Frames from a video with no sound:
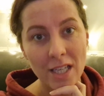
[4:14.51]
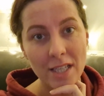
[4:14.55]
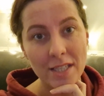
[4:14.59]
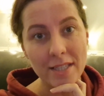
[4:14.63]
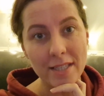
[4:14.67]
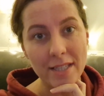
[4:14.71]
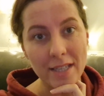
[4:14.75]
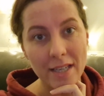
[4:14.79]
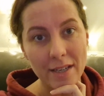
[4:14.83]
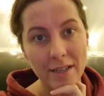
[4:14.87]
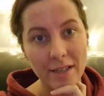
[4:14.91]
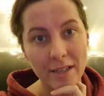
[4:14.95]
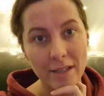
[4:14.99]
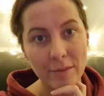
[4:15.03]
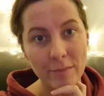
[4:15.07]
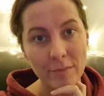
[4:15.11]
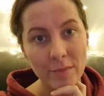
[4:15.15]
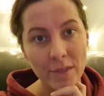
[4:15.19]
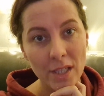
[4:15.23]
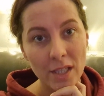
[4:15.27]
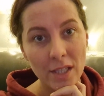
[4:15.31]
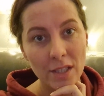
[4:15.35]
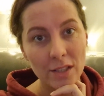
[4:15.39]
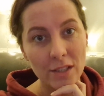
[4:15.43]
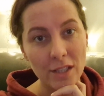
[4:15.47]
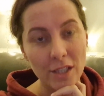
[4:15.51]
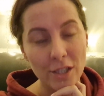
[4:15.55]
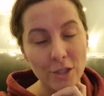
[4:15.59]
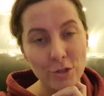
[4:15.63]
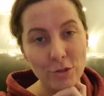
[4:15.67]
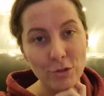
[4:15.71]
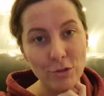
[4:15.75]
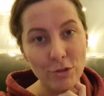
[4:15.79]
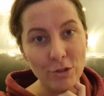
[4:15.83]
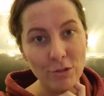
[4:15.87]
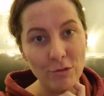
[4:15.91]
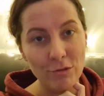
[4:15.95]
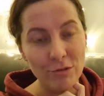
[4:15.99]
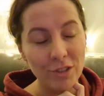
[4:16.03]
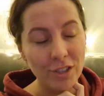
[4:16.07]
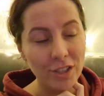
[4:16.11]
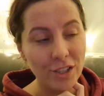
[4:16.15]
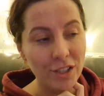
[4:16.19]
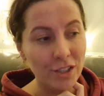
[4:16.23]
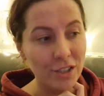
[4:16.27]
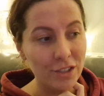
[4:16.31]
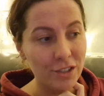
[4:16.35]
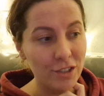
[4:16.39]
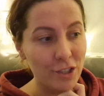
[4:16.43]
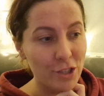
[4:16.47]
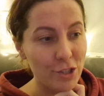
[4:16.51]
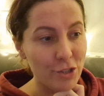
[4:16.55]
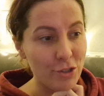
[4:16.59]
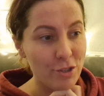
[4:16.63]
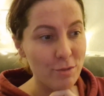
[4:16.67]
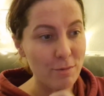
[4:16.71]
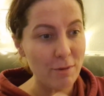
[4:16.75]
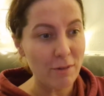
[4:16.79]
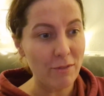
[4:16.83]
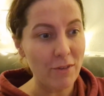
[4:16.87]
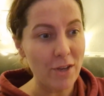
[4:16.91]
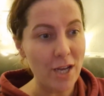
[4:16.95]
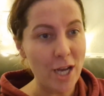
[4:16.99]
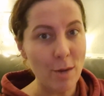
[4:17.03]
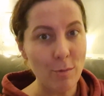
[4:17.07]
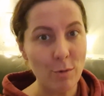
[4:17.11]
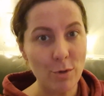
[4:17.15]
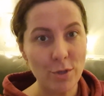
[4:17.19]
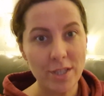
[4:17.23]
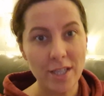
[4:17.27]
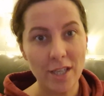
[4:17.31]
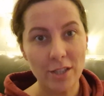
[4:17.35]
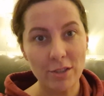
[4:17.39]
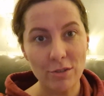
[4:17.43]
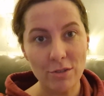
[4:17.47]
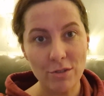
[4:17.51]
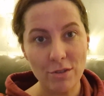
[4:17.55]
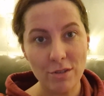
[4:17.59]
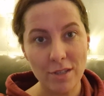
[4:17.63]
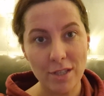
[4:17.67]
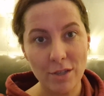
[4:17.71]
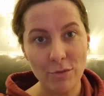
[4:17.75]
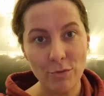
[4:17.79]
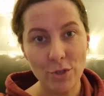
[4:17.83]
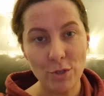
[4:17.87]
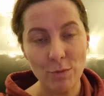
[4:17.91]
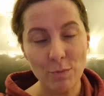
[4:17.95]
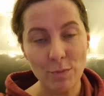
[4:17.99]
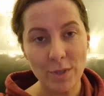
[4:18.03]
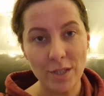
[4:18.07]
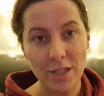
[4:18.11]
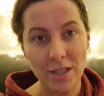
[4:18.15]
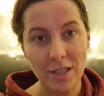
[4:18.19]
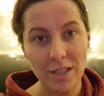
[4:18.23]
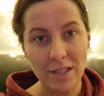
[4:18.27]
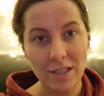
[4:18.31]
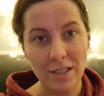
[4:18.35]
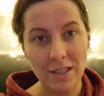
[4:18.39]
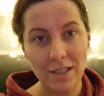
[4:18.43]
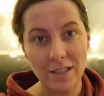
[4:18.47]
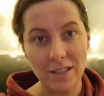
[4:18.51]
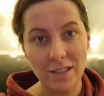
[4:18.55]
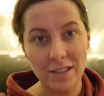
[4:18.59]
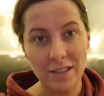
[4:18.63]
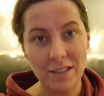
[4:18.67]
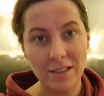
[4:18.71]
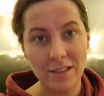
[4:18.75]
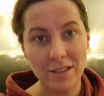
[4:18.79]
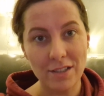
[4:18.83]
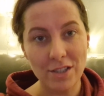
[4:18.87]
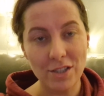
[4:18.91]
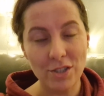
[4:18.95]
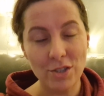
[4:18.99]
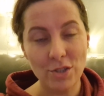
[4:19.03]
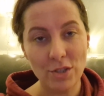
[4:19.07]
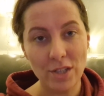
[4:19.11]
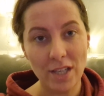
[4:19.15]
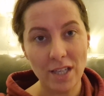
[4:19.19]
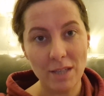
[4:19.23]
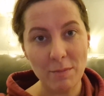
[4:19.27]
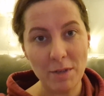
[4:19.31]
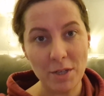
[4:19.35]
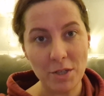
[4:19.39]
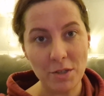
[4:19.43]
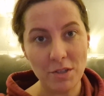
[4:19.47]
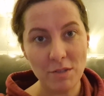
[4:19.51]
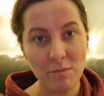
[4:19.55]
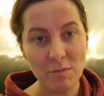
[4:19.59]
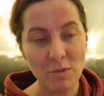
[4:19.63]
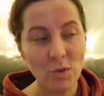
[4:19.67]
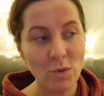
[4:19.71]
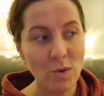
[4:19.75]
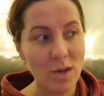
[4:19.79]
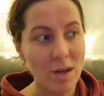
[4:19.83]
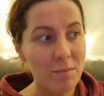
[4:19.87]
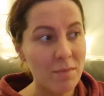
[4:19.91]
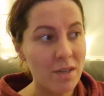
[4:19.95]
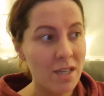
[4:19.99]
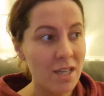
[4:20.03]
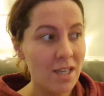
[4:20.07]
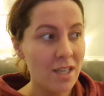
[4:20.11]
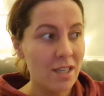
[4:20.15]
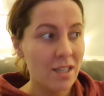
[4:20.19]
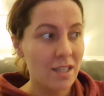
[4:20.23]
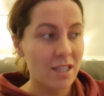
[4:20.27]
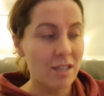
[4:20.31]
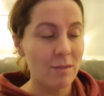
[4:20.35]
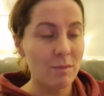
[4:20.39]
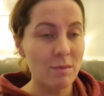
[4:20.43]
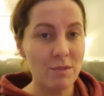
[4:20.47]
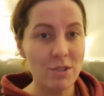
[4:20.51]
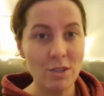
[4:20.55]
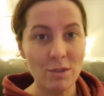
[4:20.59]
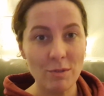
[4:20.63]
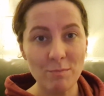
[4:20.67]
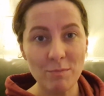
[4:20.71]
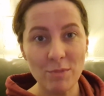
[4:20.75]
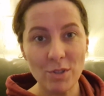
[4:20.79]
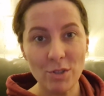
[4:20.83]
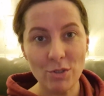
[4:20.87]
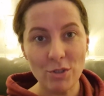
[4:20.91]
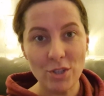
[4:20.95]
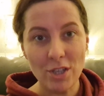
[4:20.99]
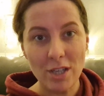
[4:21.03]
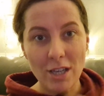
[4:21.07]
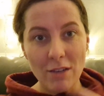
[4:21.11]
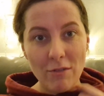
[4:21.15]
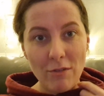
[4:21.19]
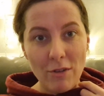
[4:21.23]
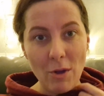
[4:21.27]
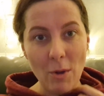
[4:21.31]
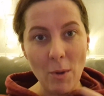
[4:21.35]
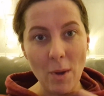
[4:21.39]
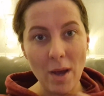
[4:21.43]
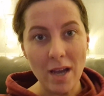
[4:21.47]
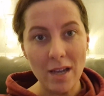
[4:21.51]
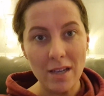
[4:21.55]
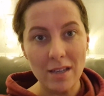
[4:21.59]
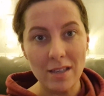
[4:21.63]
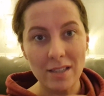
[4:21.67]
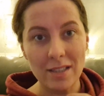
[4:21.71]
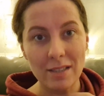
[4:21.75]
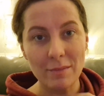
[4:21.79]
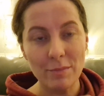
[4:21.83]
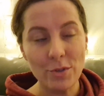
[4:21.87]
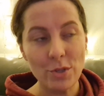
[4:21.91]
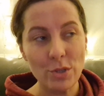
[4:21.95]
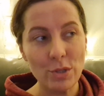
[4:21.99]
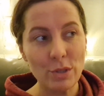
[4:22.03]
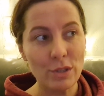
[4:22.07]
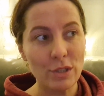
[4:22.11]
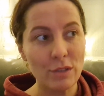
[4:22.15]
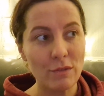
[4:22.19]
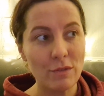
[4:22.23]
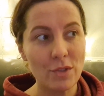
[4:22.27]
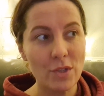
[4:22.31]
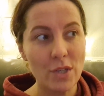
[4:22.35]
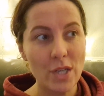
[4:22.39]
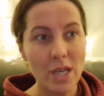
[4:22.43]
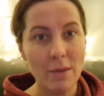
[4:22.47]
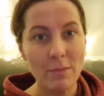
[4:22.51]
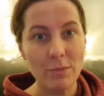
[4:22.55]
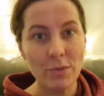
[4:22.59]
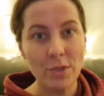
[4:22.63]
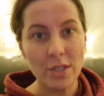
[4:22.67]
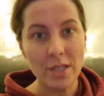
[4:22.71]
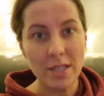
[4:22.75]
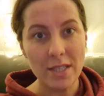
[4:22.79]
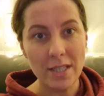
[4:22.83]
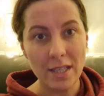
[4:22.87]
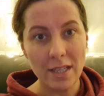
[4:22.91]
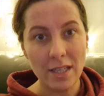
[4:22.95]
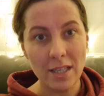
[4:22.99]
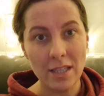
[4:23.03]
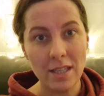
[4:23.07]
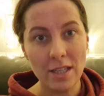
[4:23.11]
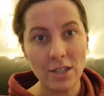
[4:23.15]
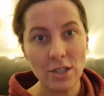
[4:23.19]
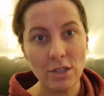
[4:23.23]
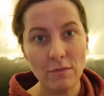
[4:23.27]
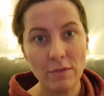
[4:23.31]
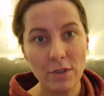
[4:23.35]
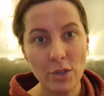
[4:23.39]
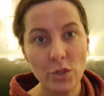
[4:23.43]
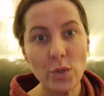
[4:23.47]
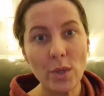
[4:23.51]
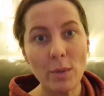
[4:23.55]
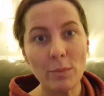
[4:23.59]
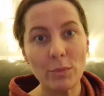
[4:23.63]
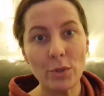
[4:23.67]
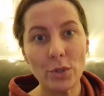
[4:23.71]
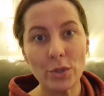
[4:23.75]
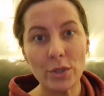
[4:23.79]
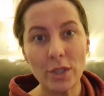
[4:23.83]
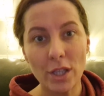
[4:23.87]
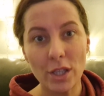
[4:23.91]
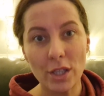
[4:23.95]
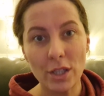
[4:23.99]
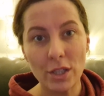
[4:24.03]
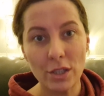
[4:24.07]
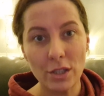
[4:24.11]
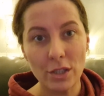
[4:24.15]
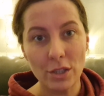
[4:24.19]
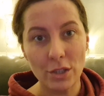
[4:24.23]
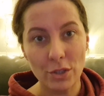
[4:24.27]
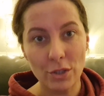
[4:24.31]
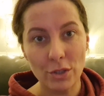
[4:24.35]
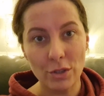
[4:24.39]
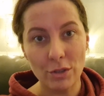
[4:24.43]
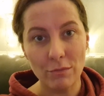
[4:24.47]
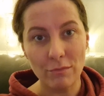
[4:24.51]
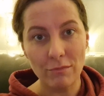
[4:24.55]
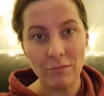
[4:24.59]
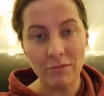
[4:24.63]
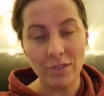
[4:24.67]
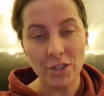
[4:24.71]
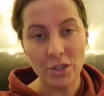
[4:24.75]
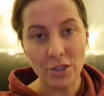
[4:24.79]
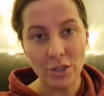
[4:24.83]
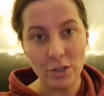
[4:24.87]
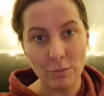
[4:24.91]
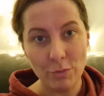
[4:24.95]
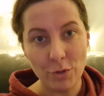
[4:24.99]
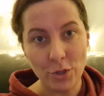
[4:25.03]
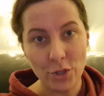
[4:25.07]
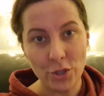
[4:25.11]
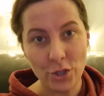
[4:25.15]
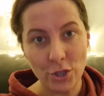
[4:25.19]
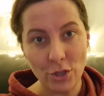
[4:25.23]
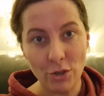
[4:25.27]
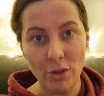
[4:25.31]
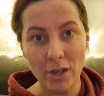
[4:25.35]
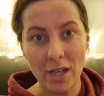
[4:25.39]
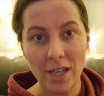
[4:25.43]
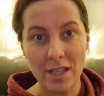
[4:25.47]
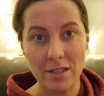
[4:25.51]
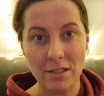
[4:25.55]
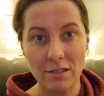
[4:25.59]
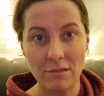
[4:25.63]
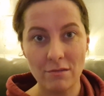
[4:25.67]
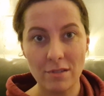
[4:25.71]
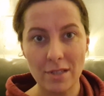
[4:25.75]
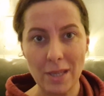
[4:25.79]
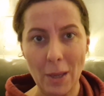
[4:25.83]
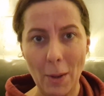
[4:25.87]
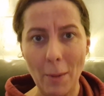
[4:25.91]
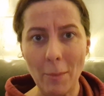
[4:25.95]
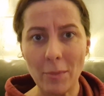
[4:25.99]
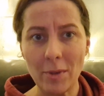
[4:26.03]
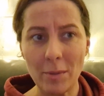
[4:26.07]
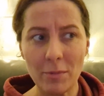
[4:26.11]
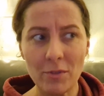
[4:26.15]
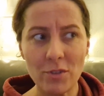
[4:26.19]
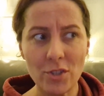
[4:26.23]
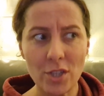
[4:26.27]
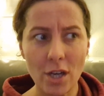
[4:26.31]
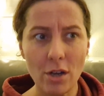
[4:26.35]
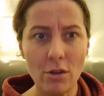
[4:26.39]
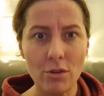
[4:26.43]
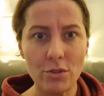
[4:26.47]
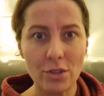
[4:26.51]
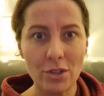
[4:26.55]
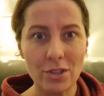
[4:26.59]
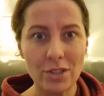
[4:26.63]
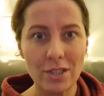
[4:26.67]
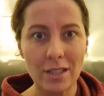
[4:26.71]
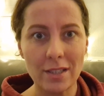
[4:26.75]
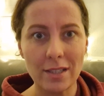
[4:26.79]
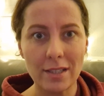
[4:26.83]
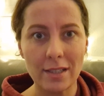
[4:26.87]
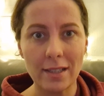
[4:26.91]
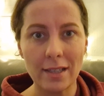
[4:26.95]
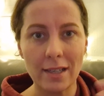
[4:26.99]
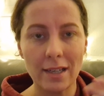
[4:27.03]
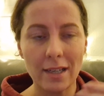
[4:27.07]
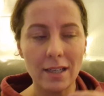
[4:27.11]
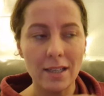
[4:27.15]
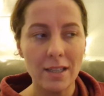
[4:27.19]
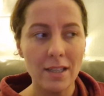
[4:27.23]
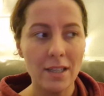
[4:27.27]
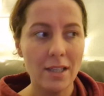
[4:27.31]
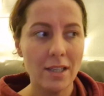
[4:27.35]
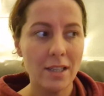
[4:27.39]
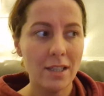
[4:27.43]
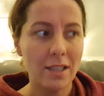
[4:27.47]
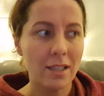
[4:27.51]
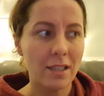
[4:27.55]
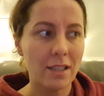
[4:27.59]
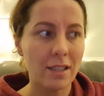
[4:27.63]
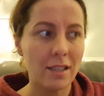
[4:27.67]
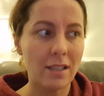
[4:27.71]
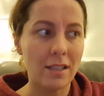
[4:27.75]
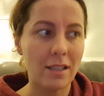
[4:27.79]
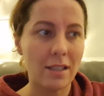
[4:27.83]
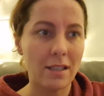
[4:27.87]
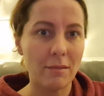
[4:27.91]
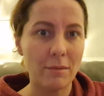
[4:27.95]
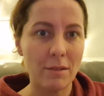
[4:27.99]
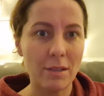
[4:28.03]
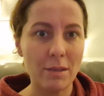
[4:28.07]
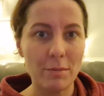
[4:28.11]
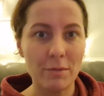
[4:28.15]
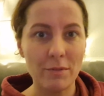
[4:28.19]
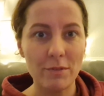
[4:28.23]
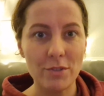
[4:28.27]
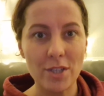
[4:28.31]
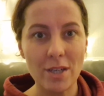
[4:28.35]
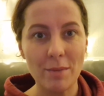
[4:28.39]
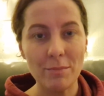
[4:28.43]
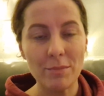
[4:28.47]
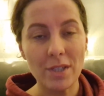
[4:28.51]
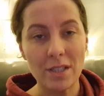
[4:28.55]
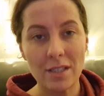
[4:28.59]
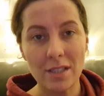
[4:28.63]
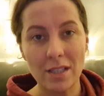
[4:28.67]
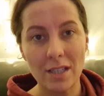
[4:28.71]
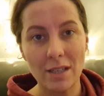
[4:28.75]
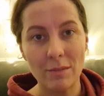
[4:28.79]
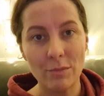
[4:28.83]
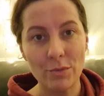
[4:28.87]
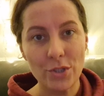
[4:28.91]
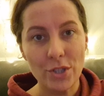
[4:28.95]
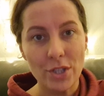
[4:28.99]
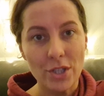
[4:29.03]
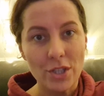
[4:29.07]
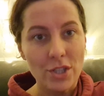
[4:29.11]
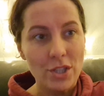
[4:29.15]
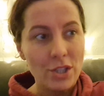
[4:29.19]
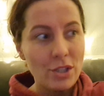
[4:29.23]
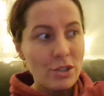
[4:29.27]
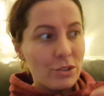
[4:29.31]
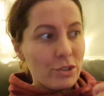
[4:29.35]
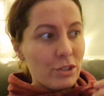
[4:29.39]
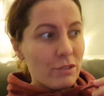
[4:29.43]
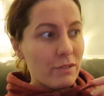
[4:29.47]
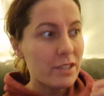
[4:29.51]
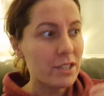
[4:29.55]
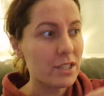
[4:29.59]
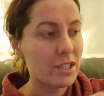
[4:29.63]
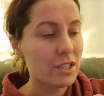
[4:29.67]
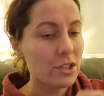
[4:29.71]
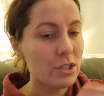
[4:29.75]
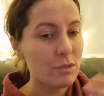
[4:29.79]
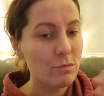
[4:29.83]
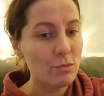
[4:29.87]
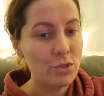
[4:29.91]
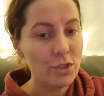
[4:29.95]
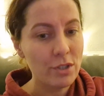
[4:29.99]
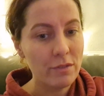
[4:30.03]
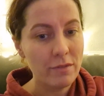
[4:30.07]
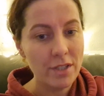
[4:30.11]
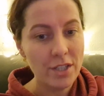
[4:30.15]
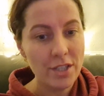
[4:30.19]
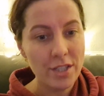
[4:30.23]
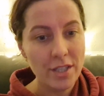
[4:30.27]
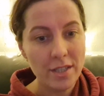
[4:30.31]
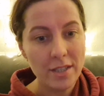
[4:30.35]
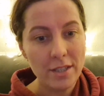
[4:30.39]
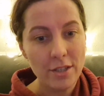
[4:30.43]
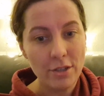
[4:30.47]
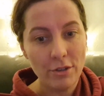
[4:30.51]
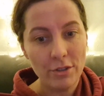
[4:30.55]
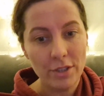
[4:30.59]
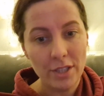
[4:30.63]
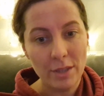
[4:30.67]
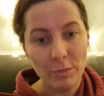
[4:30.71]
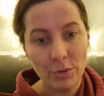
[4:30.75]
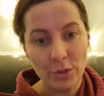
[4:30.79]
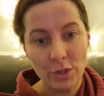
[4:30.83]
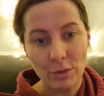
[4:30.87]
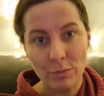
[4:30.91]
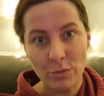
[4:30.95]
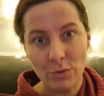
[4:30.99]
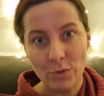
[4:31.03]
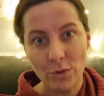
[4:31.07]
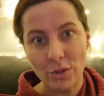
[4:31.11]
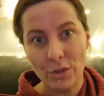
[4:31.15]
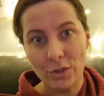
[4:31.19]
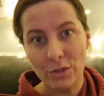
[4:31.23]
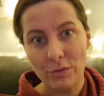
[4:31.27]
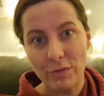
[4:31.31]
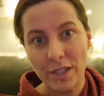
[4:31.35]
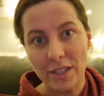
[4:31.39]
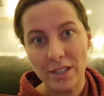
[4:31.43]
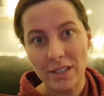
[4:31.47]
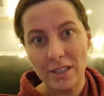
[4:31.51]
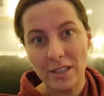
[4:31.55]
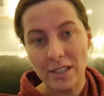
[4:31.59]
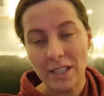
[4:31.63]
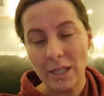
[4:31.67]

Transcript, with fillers: Sara, ta, z którą e, tyle rozmawiałam ostatnio, co stałyśmy e, i co tak bardzo zmokłam i co mnie do siebie woła i ja na początku nie wiedziałam, co jest grane, także weszłam do niej, e, wiecie, do przedsionka, z nią stałam, no powiedziała, chodź, chodź na drinka i ja powiedziałam, nie, nie, ja muszę iść i gotować, także muszę wejść na stronę, bo to było dwa dni